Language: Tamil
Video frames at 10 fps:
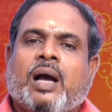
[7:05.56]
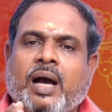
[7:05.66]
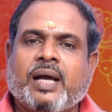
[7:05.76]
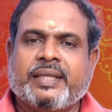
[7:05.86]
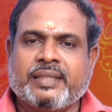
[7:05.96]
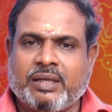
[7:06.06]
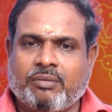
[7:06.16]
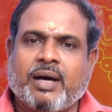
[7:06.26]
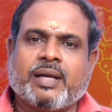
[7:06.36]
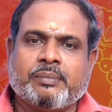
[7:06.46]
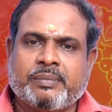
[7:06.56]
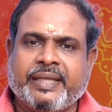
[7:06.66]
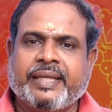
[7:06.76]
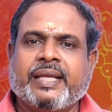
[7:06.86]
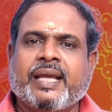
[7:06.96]
ஆக இந்த வாரம்
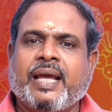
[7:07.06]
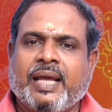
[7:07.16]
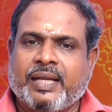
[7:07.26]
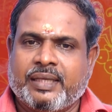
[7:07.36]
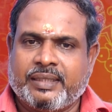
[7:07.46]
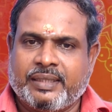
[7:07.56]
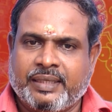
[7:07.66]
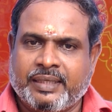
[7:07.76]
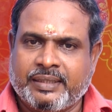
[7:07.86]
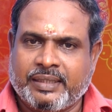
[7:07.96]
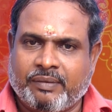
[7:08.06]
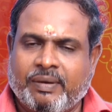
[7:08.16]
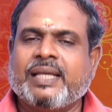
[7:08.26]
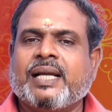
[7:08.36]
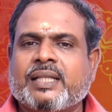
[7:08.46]
நீங்கள் இந்த
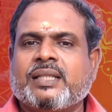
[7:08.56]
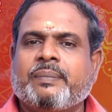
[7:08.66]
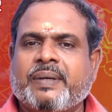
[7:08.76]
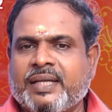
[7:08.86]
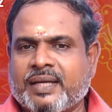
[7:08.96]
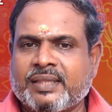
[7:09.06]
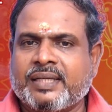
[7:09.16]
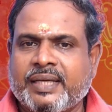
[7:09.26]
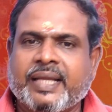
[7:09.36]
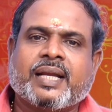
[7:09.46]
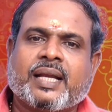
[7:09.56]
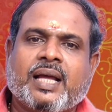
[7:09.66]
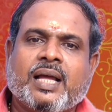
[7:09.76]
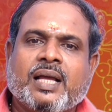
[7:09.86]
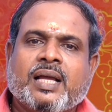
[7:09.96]
வழிகாட்டுதல் படி நடந்துக்கிட்டிங்கன்னா
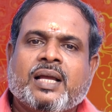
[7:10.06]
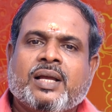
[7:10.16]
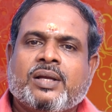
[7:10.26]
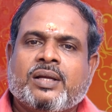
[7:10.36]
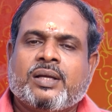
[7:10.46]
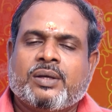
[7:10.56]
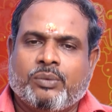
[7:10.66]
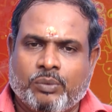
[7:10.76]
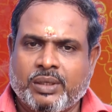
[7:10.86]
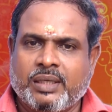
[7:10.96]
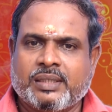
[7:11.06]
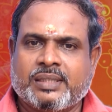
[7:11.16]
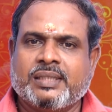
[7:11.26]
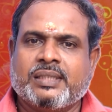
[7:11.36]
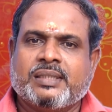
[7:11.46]

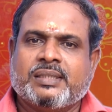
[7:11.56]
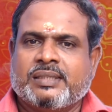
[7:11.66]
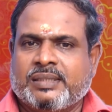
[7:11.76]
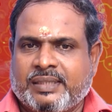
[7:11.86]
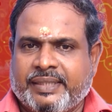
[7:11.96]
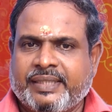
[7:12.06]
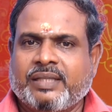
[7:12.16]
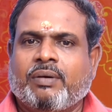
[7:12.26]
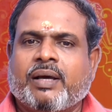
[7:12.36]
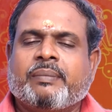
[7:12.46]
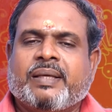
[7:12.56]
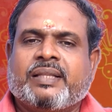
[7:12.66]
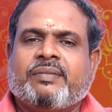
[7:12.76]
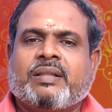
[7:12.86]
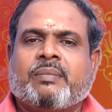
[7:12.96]
உங்களுக்கு இந்த வாரம் எந்த
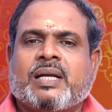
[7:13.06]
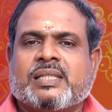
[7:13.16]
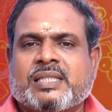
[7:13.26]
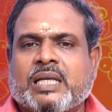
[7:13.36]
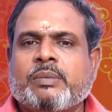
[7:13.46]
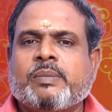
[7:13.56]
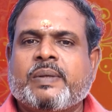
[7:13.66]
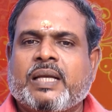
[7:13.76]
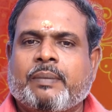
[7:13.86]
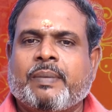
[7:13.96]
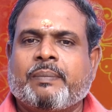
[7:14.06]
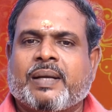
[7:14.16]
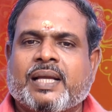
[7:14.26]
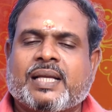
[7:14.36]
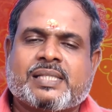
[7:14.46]
விதமான சிரமமும் இல்லாமல்
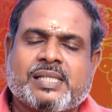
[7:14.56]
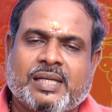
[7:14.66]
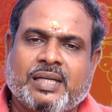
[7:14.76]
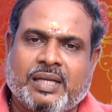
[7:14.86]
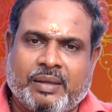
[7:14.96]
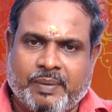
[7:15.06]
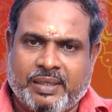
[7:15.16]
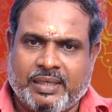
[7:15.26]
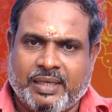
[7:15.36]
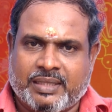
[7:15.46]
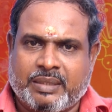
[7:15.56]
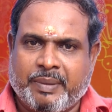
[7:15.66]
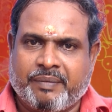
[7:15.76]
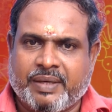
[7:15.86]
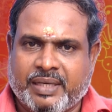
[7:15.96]
மன கஷ்டங்கள் இல்லாமல்
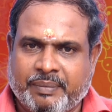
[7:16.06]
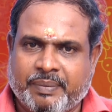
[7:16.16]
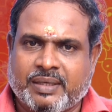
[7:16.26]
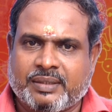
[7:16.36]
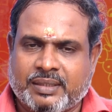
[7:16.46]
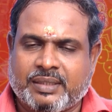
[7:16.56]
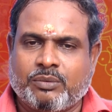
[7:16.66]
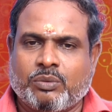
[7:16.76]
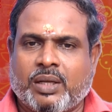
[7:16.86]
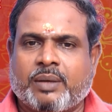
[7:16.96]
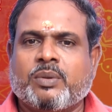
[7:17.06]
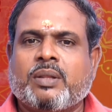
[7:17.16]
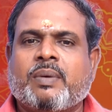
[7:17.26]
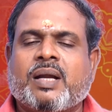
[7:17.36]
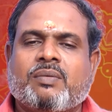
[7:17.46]
எல்லாத்துலேயுமே வெற்றி பெறத்துக்கு ஒரு
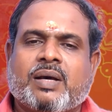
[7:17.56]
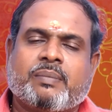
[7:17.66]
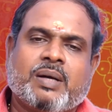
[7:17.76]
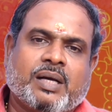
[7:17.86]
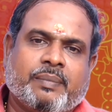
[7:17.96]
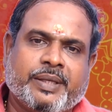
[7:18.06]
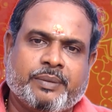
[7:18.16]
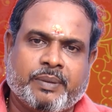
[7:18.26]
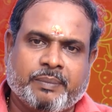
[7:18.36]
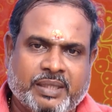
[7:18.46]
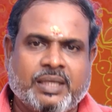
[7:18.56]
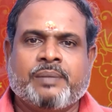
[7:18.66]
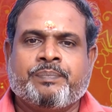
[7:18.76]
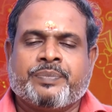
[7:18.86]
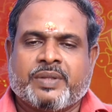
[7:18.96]
அற்புதமான வாரமாக அமையும் என்பதில்
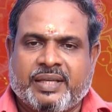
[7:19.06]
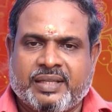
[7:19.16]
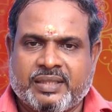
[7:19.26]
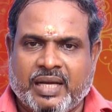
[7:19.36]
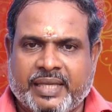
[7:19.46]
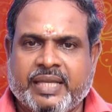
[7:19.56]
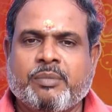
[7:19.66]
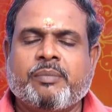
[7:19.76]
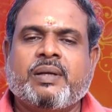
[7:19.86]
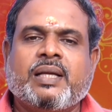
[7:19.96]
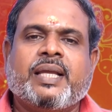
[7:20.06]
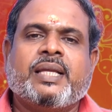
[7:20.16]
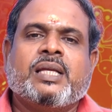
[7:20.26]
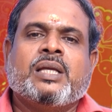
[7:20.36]
எந்த ஐயமும் இல்லை